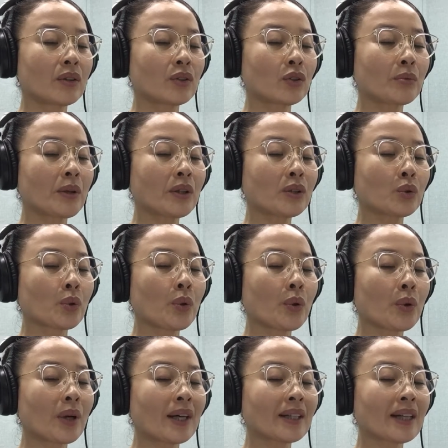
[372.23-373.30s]
주변을
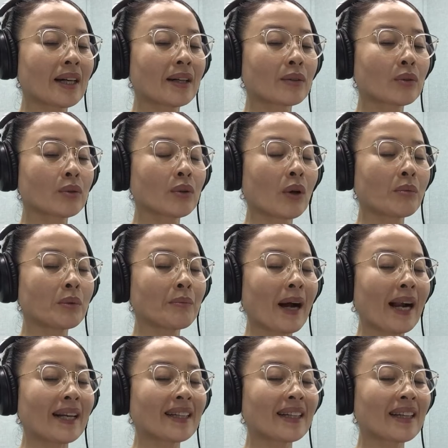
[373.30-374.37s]
조용하게 하고 너무
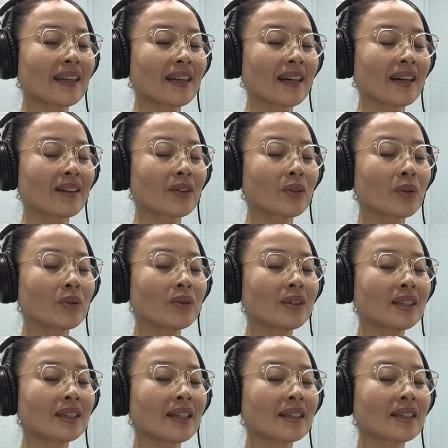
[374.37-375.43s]
밝게 또는
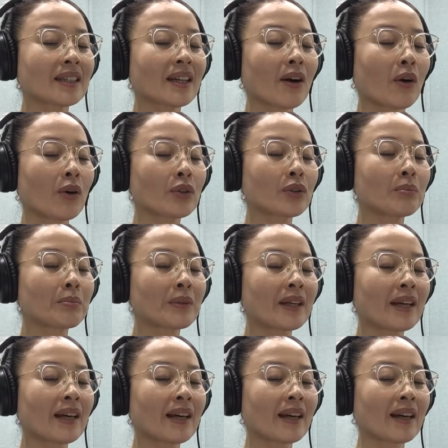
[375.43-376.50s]
지나치게
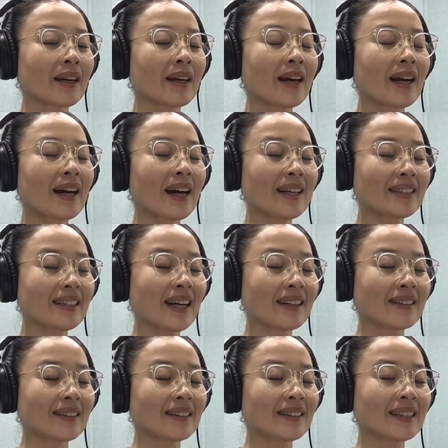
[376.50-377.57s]
어둡게 하지
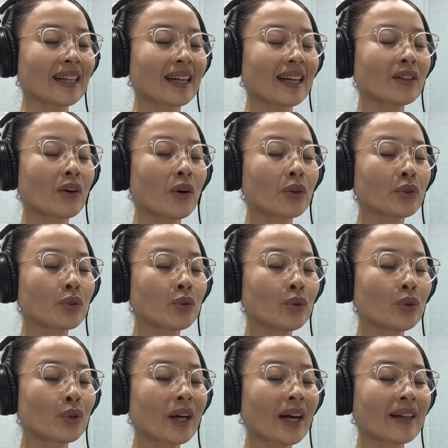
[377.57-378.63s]
않은 약간
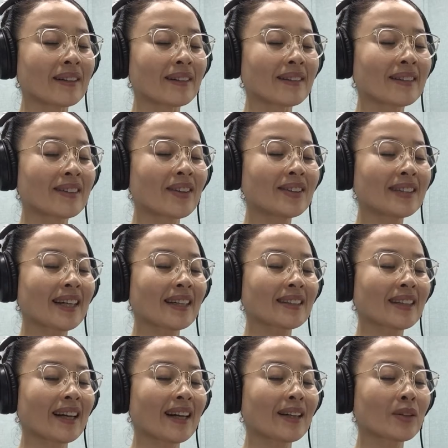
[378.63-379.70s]
어둑한 그런
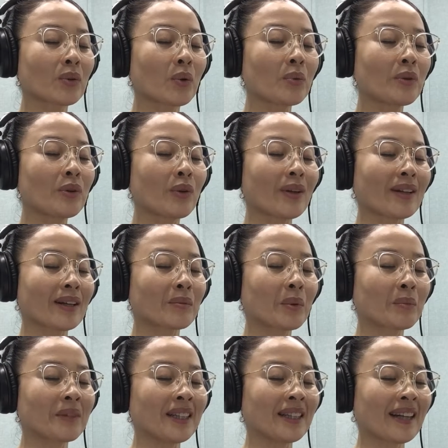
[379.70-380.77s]
상태가 도움이 된다고
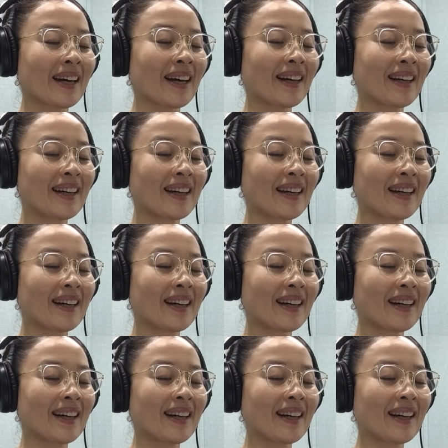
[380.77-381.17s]
봅니다.